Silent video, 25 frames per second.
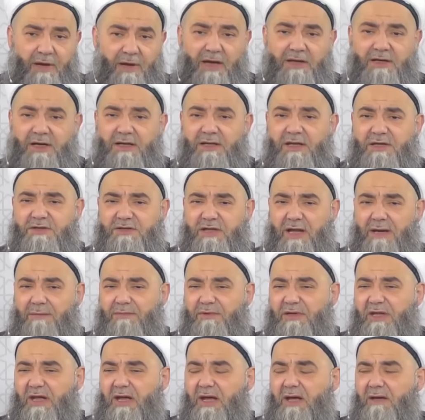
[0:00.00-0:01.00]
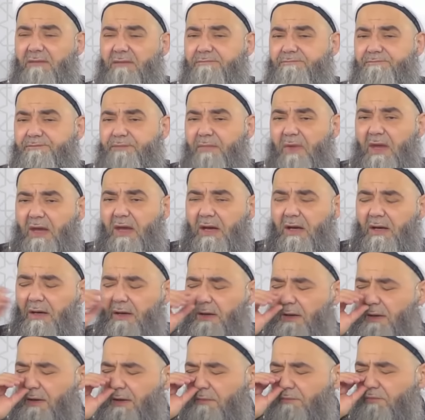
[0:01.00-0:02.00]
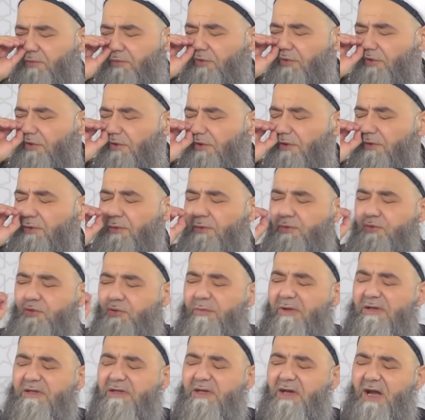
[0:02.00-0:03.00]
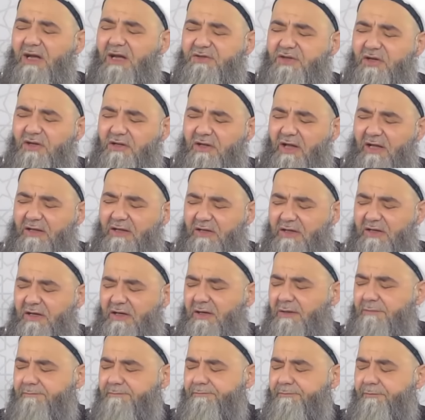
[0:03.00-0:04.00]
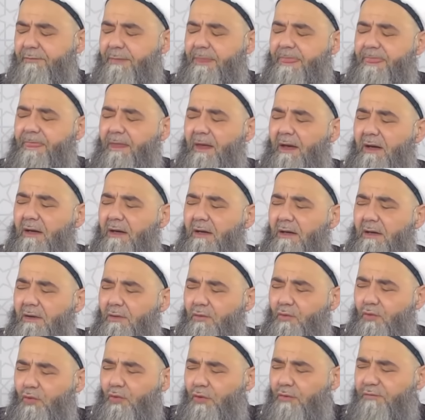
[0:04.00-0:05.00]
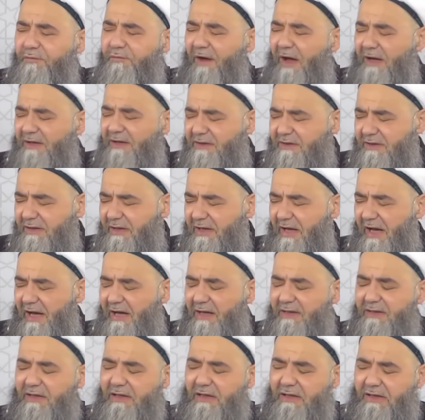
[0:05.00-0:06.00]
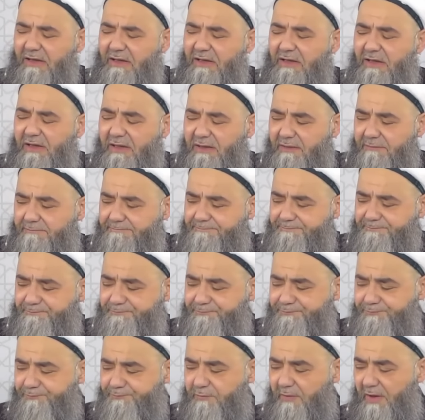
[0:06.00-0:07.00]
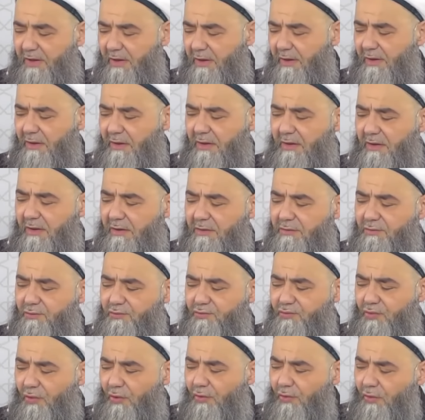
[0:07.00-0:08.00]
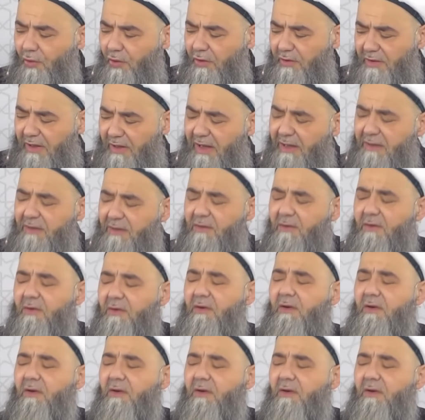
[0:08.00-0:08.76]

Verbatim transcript: Arkadaşlar bir de e, bu hükümetin açıkladığı kur farkıyla ilgili e, soruyorlar.